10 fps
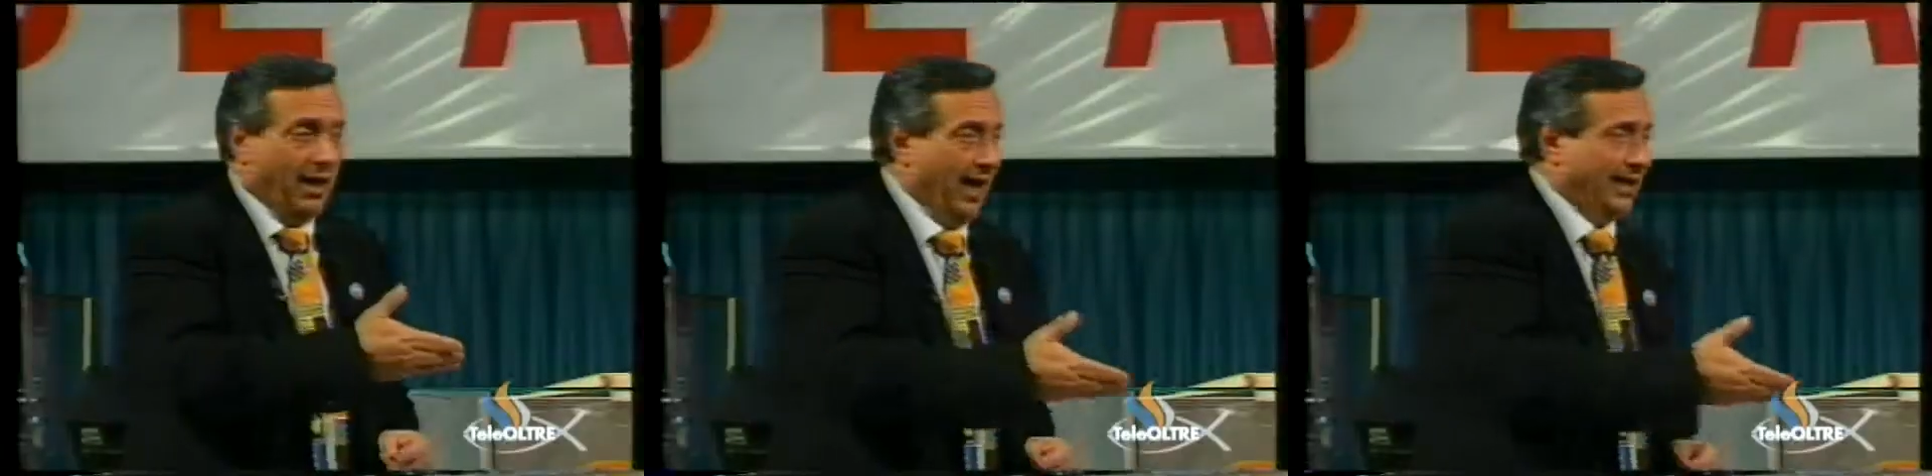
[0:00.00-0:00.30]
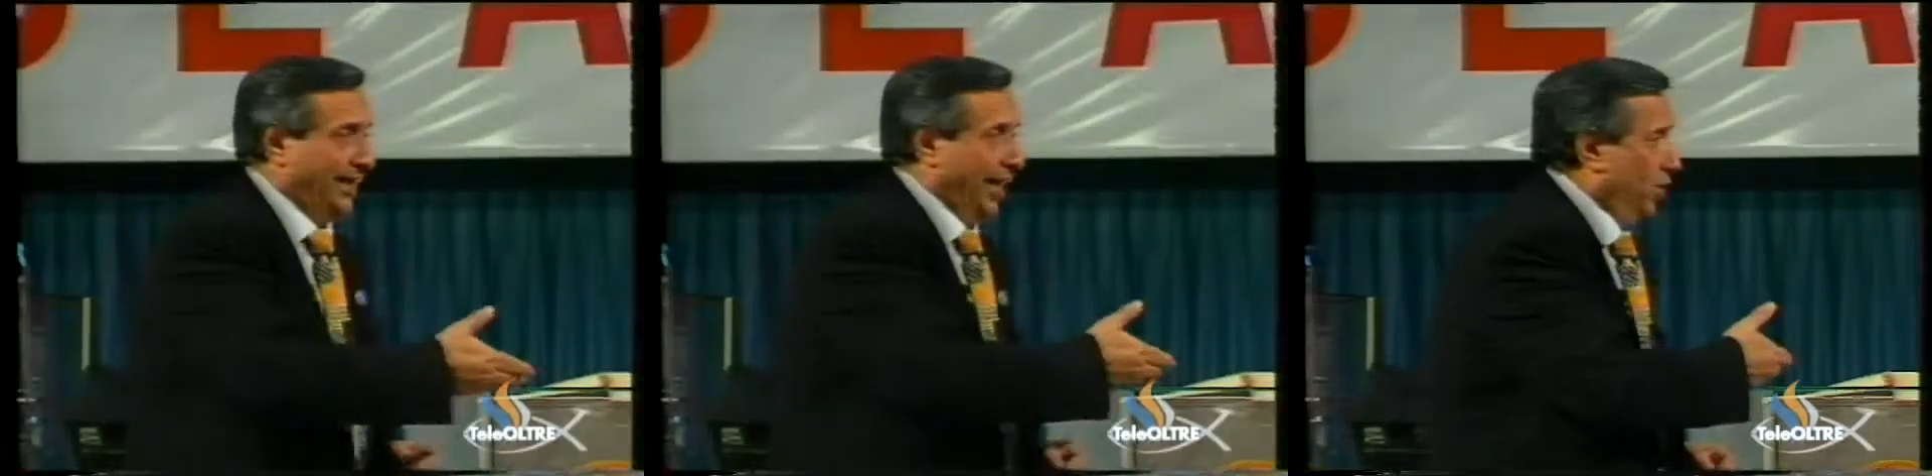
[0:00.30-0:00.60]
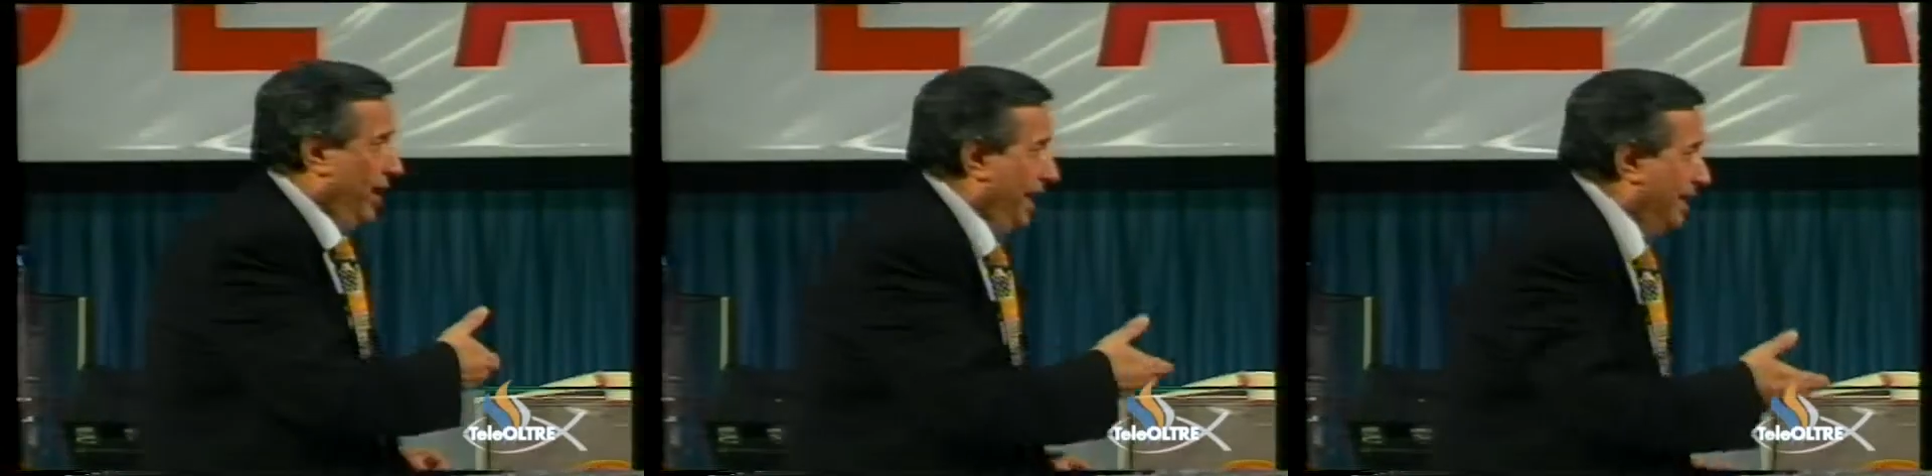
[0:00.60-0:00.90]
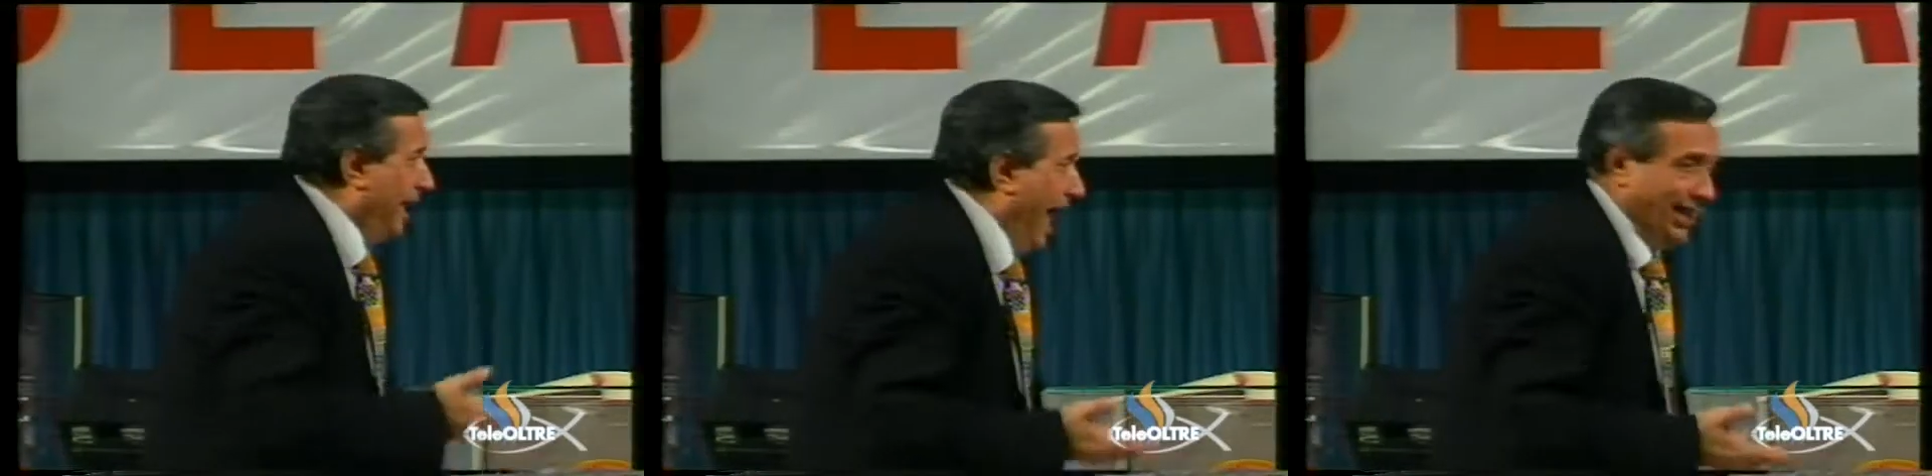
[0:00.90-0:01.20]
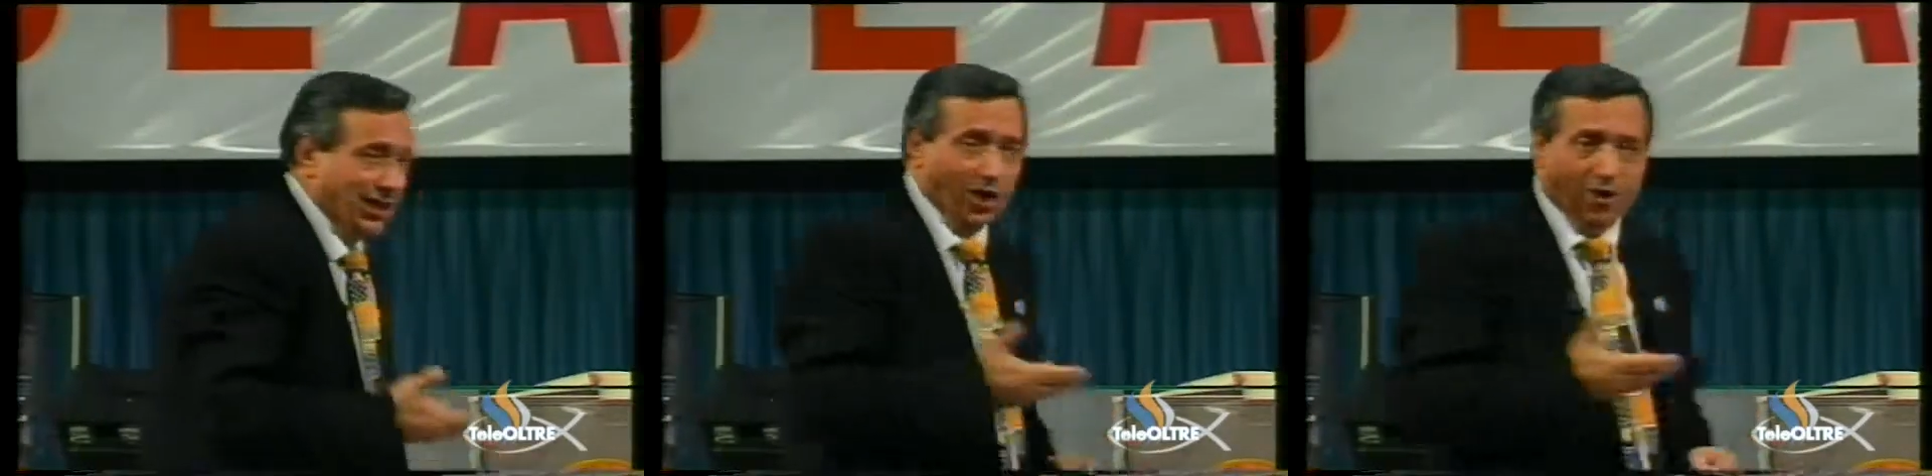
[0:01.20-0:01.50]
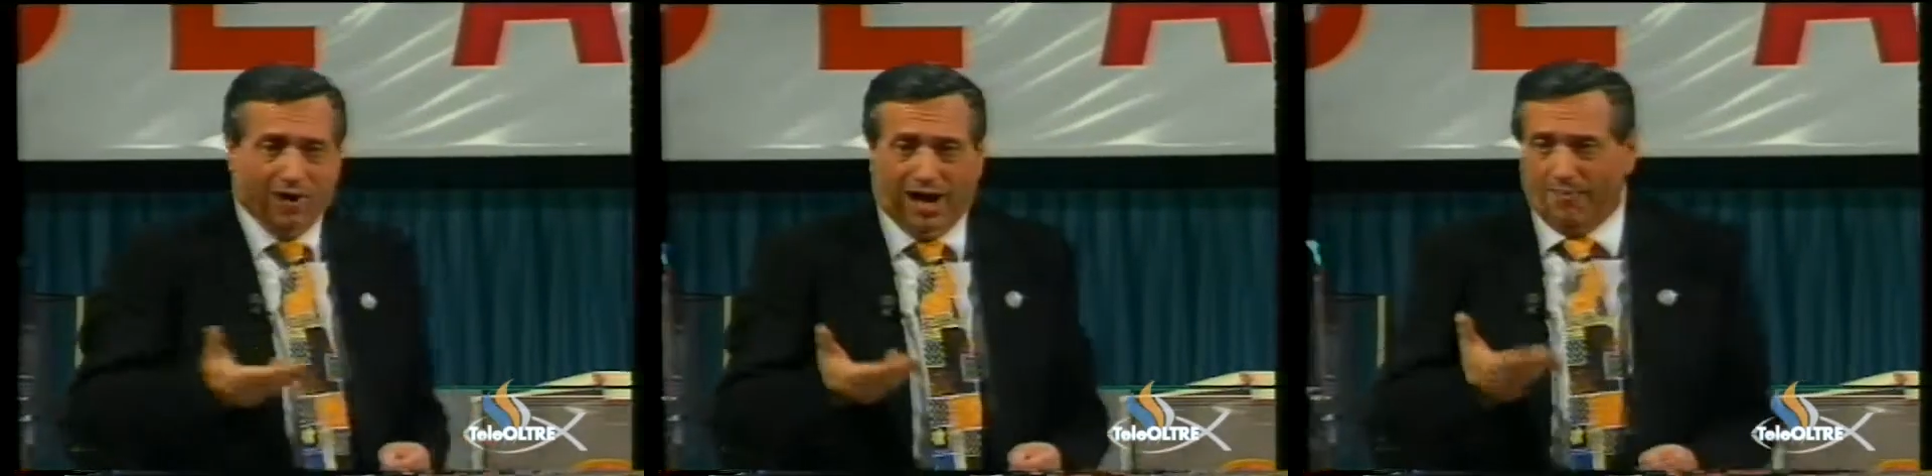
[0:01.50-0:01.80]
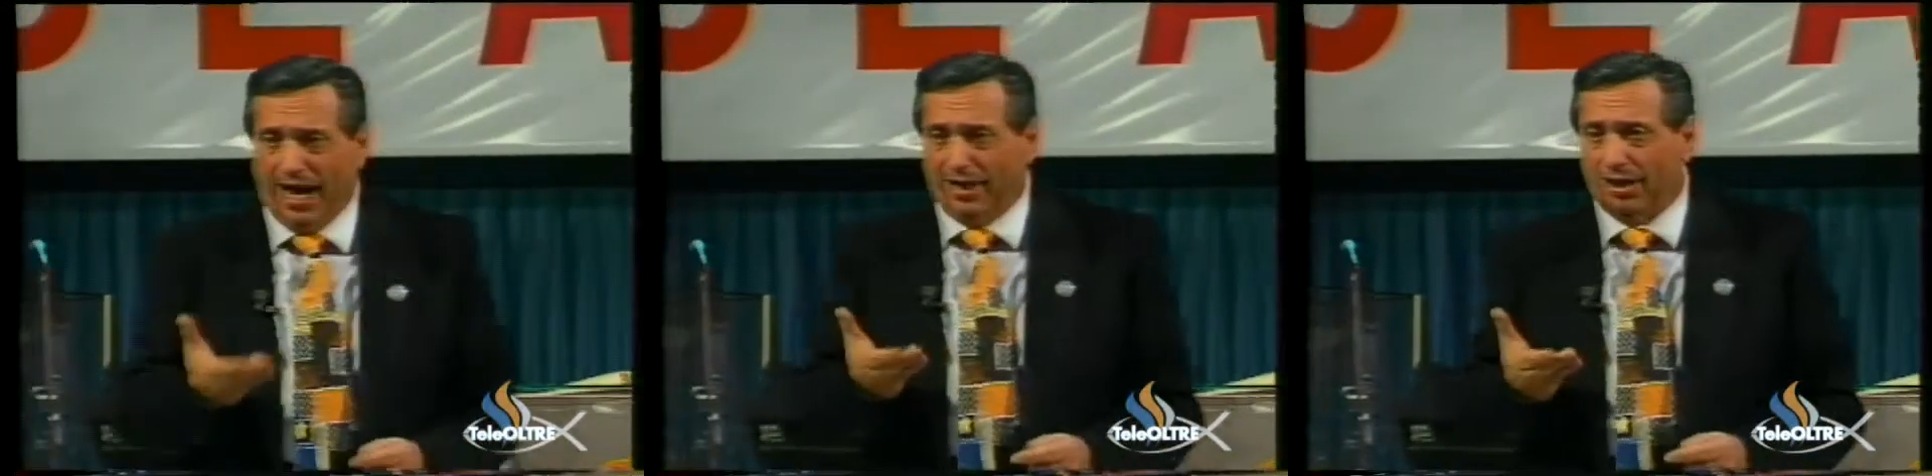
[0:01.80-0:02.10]
la stessa sorella di Lazzaro.
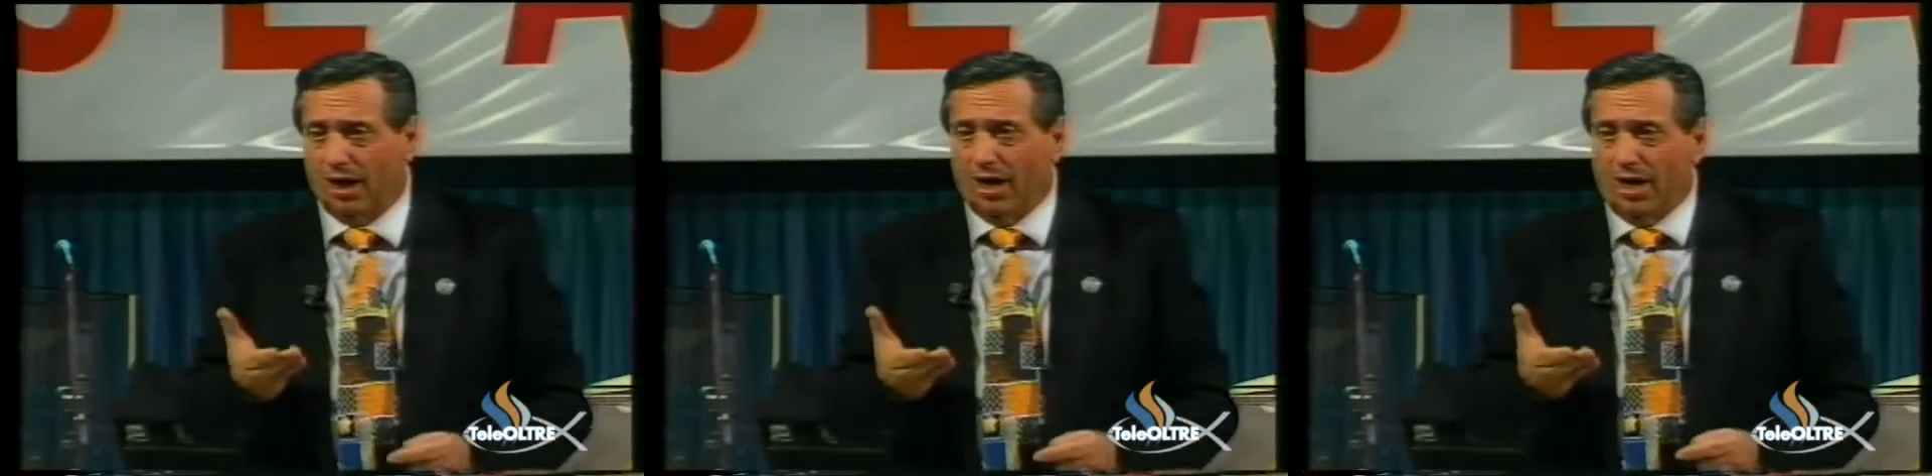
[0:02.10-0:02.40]
Amen.